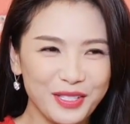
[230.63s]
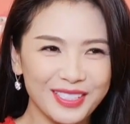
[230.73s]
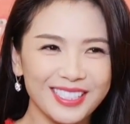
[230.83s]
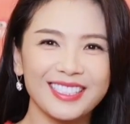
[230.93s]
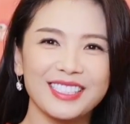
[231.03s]

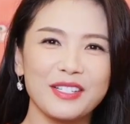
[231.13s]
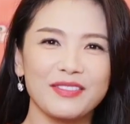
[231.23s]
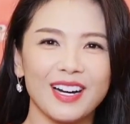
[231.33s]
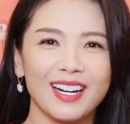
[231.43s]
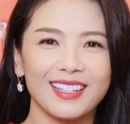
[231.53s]
去各个地
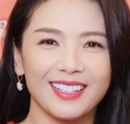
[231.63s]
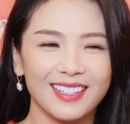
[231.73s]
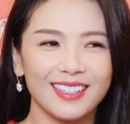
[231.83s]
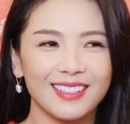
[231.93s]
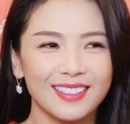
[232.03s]
方
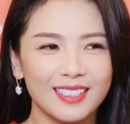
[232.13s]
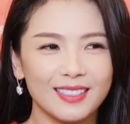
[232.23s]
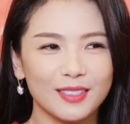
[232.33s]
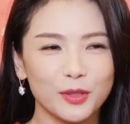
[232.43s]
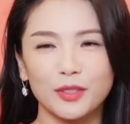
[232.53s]

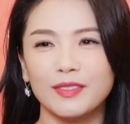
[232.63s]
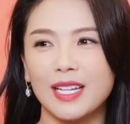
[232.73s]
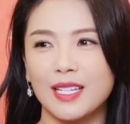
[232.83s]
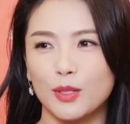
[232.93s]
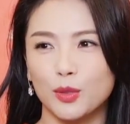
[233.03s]
呃春
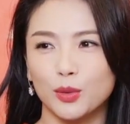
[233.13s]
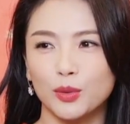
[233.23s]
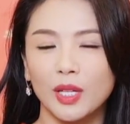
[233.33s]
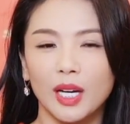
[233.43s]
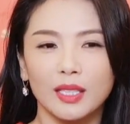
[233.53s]
晚演出，